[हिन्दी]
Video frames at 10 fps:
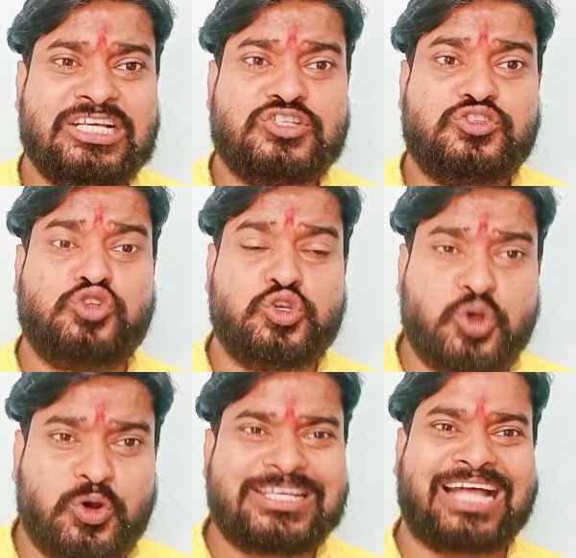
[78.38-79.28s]
जो
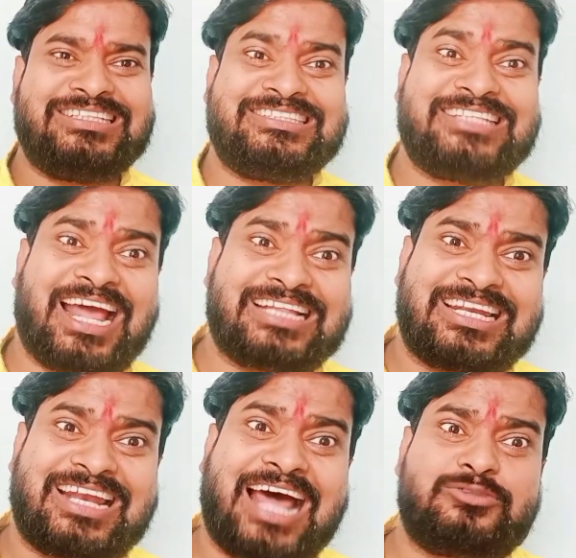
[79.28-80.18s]
योगी आदित्यनाथ
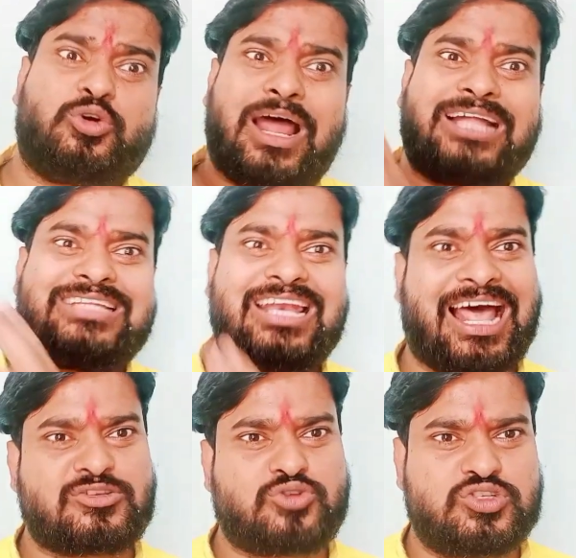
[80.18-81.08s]
रातों रात लाश
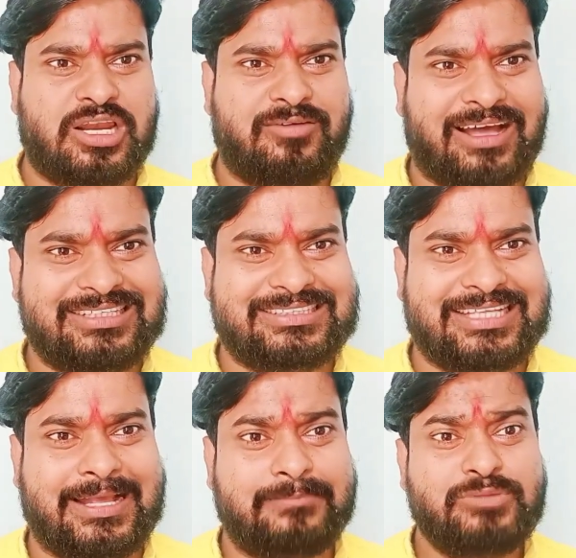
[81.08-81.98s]
को जलवा देते
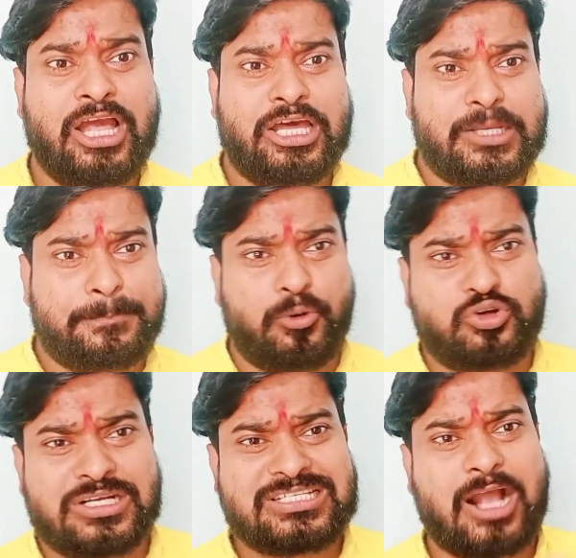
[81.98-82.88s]
हैं
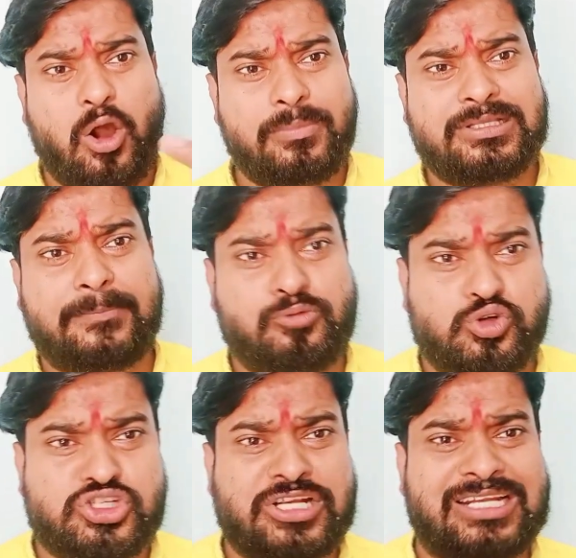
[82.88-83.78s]
रिपोर्टर्स गांव में जब कुछ
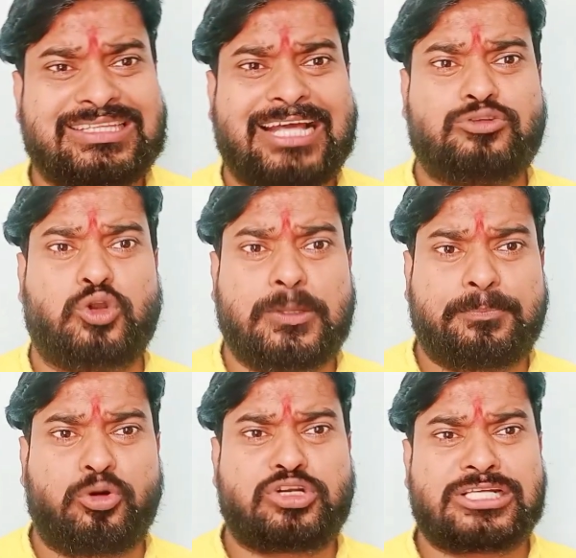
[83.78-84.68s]
करते हैं तो
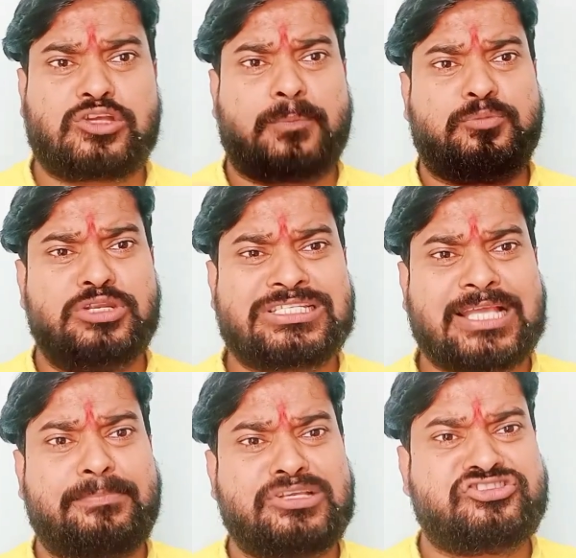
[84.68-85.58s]
रिपोर्टर्स और पुलिस के
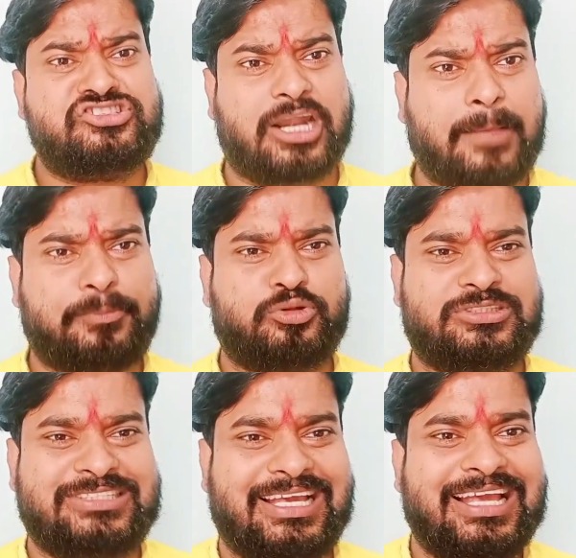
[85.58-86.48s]
बीच झड़प होती
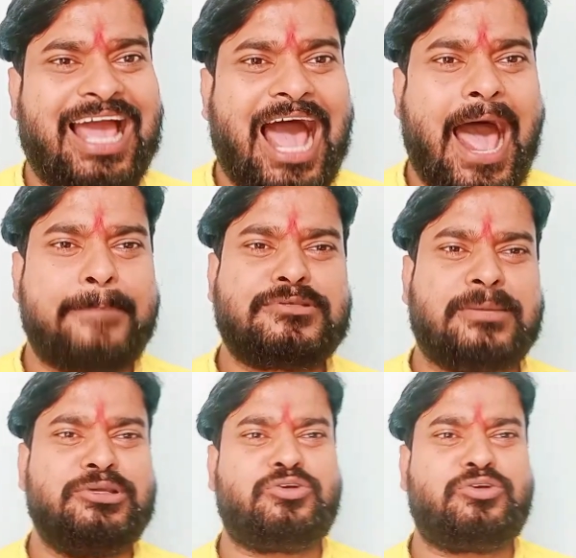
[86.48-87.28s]
है आप सभी को